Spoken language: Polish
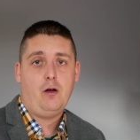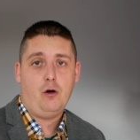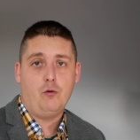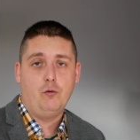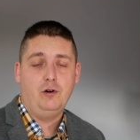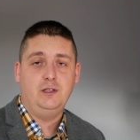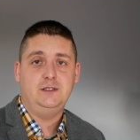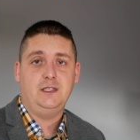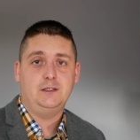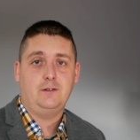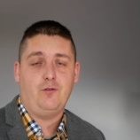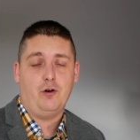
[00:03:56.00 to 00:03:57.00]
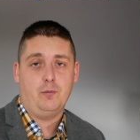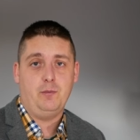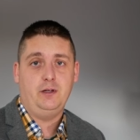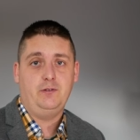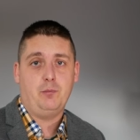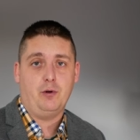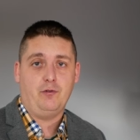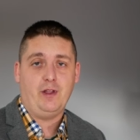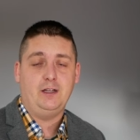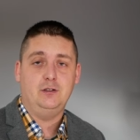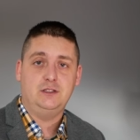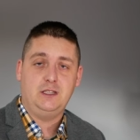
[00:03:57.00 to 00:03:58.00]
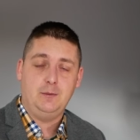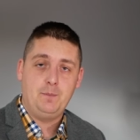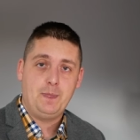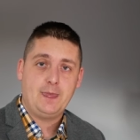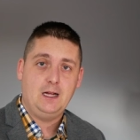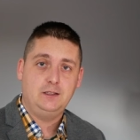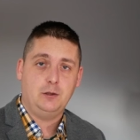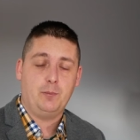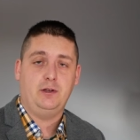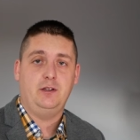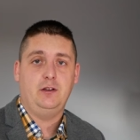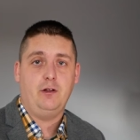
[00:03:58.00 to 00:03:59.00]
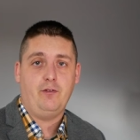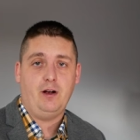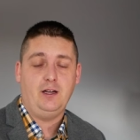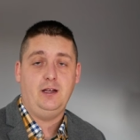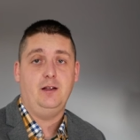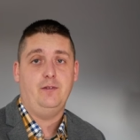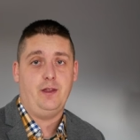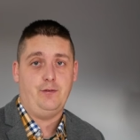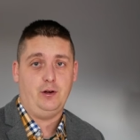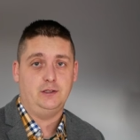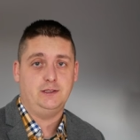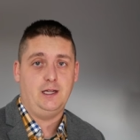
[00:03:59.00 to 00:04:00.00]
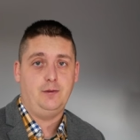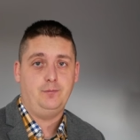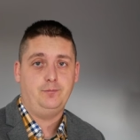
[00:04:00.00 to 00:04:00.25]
ogólny zjazd formy w porównaniu z tym, co prezentowali na wiosnę.